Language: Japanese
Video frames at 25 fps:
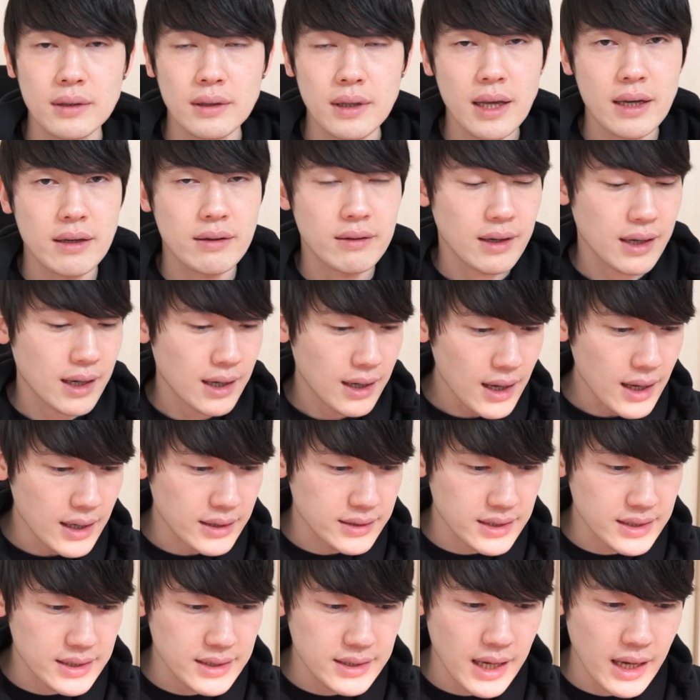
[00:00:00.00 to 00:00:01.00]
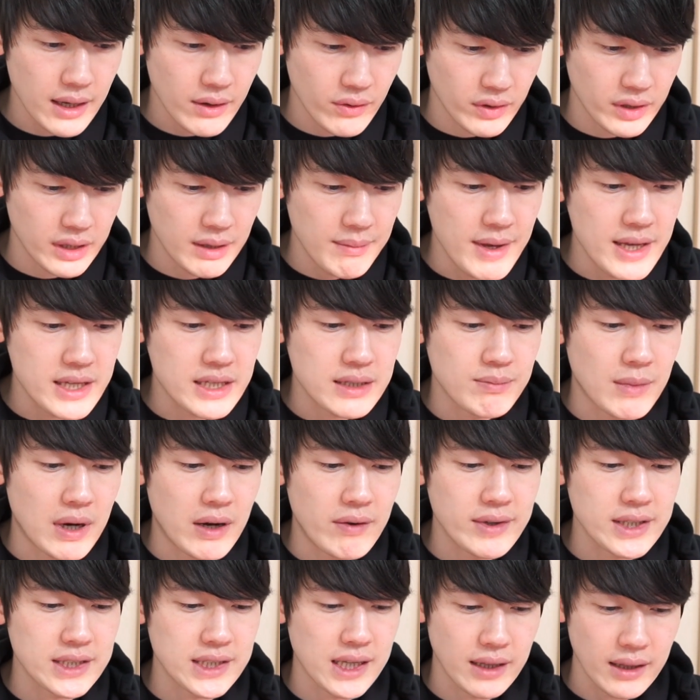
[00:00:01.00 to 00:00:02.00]
で、これから実際のイメージ
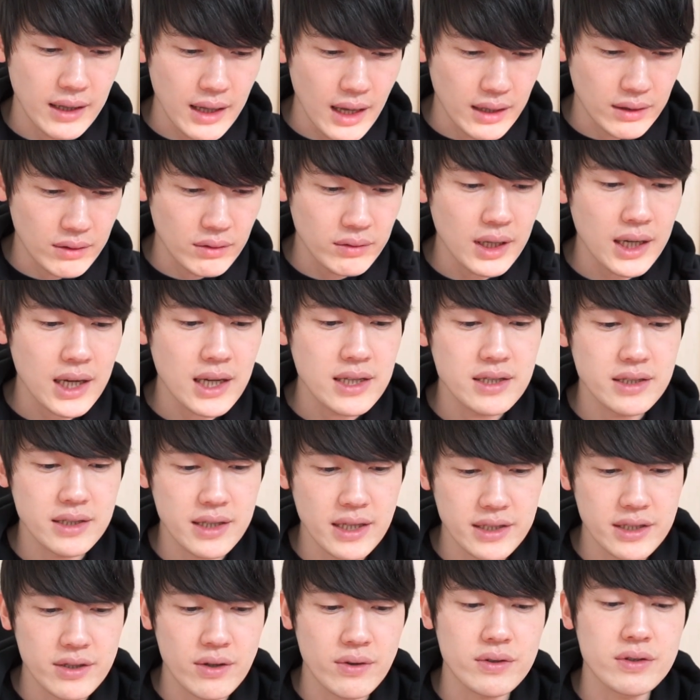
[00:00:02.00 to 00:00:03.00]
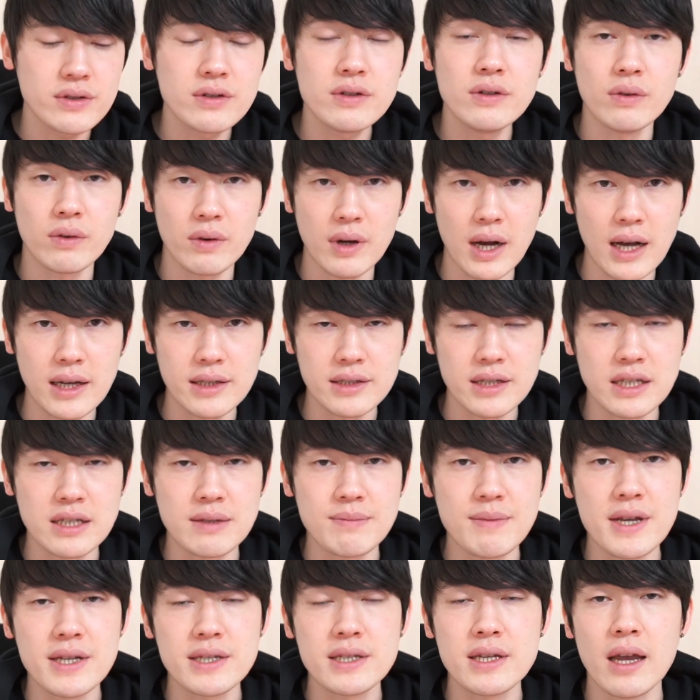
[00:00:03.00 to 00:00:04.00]
も合わせてどんな感じで使用するのか
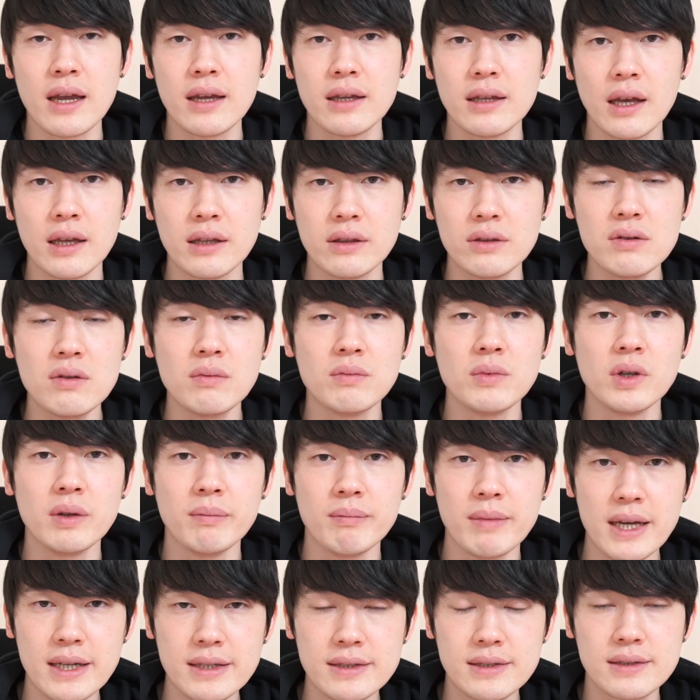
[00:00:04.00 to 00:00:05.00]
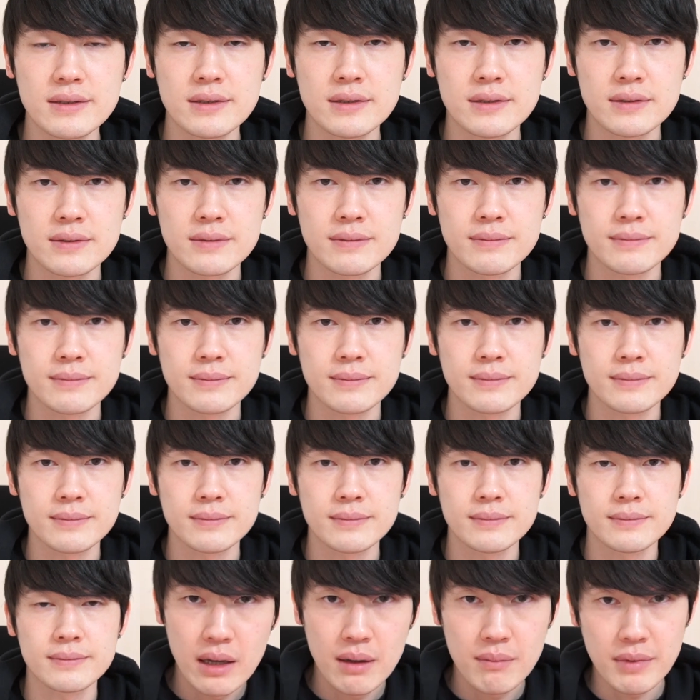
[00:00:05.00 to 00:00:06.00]
説明していきたいと思います。
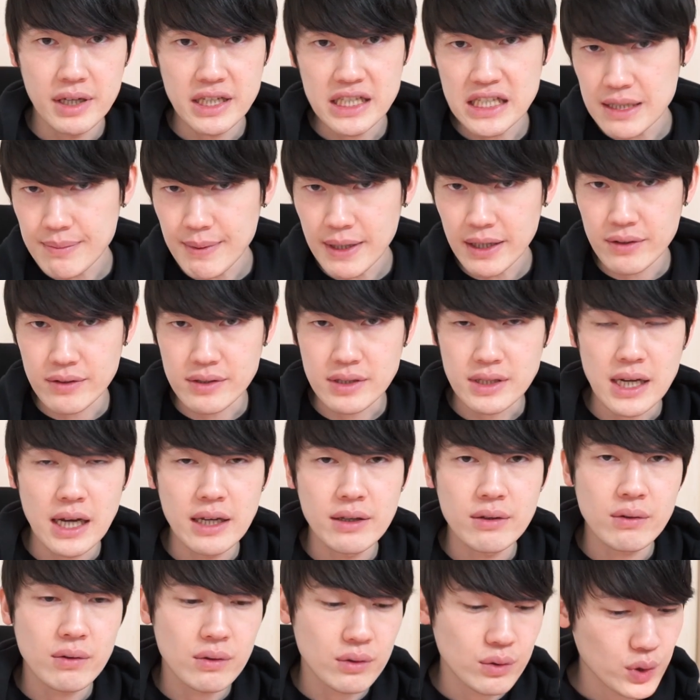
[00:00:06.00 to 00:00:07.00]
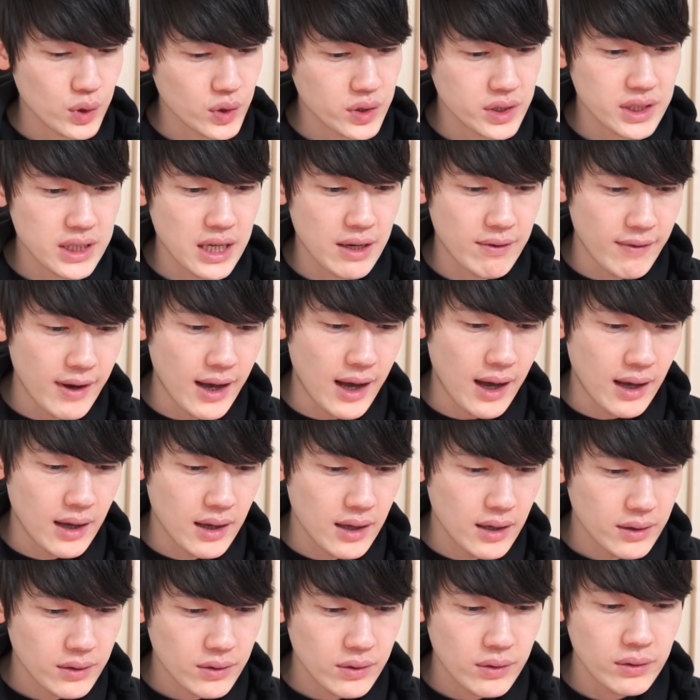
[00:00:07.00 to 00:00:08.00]
一番の使いどころとしては
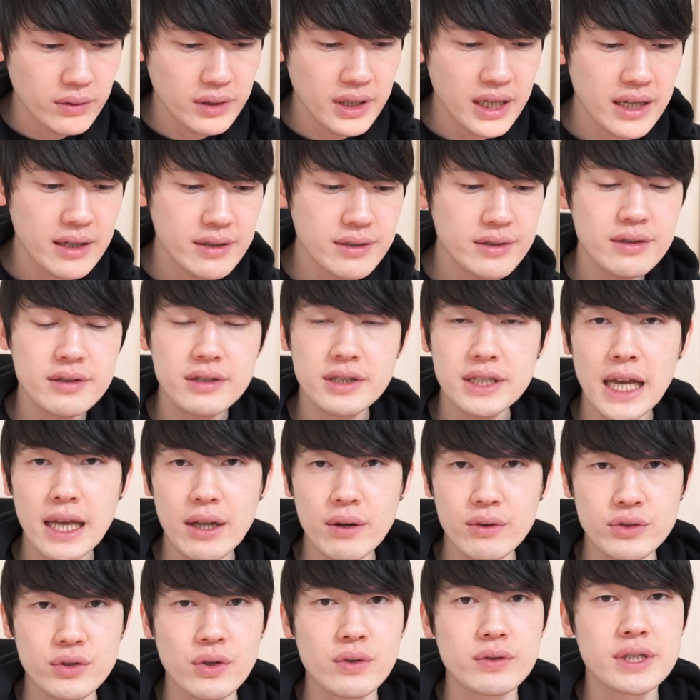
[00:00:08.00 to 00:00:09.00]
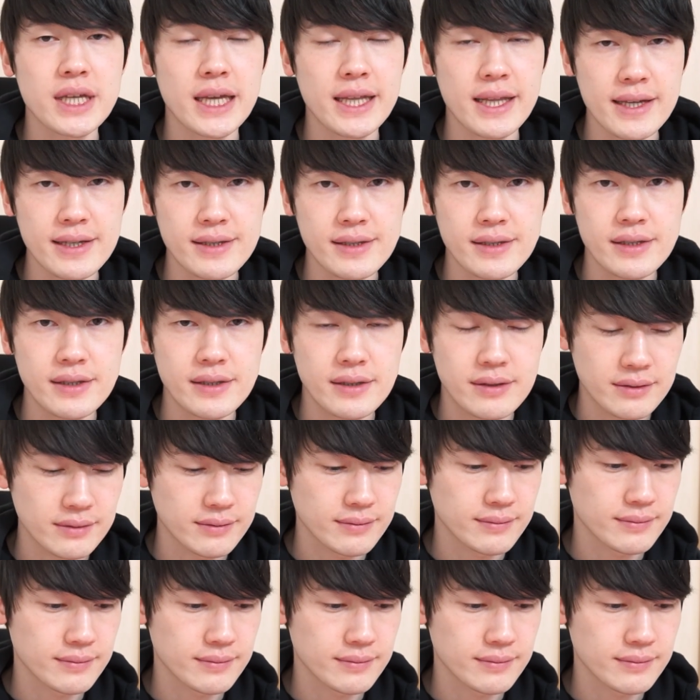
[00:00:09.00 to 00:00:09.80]
コーディングする際の調整です。